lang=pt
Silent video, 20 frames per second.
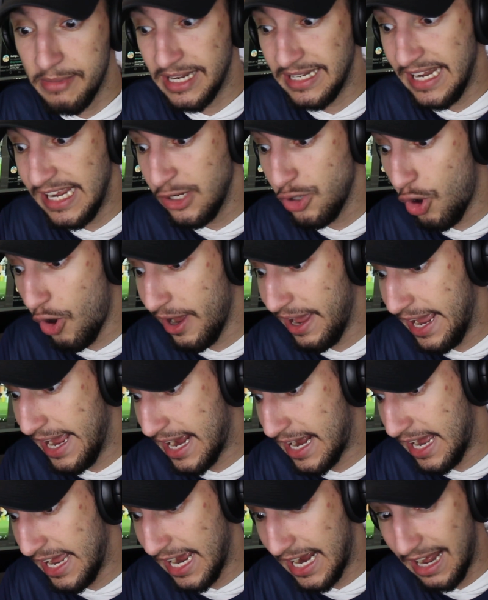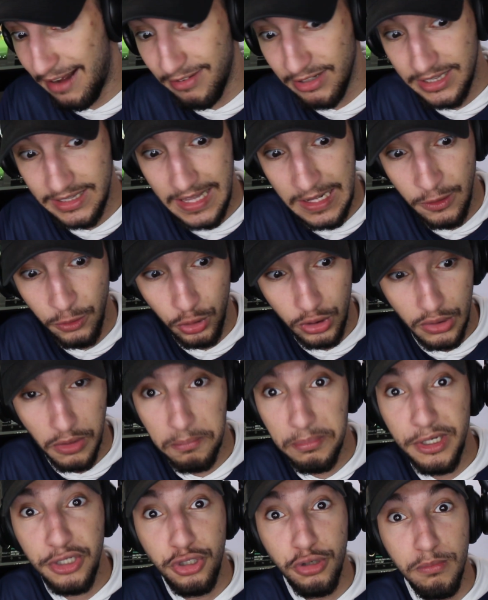mas nem Noé carregava tanto
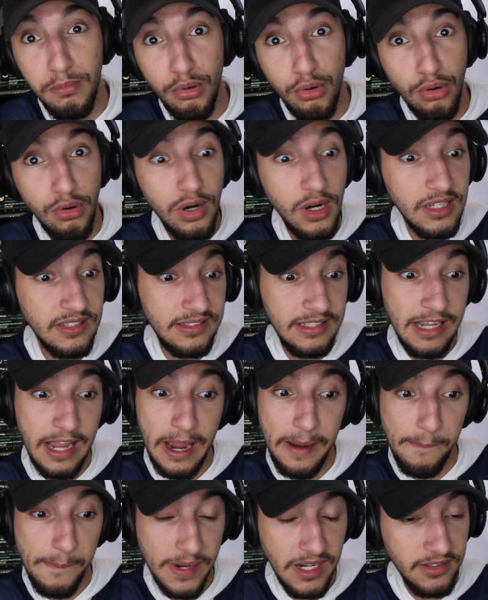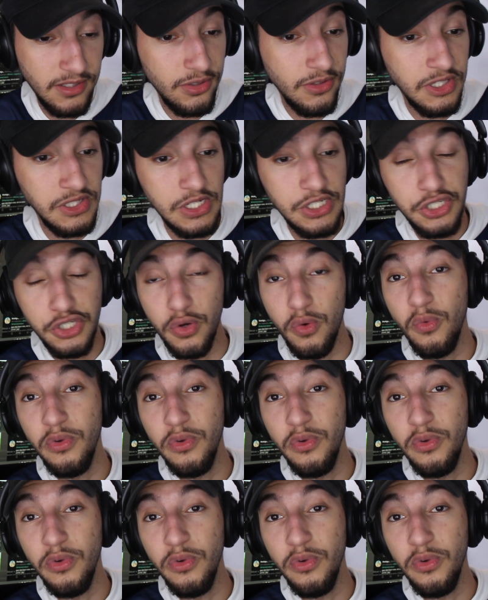bicho burro assim. É impressionante.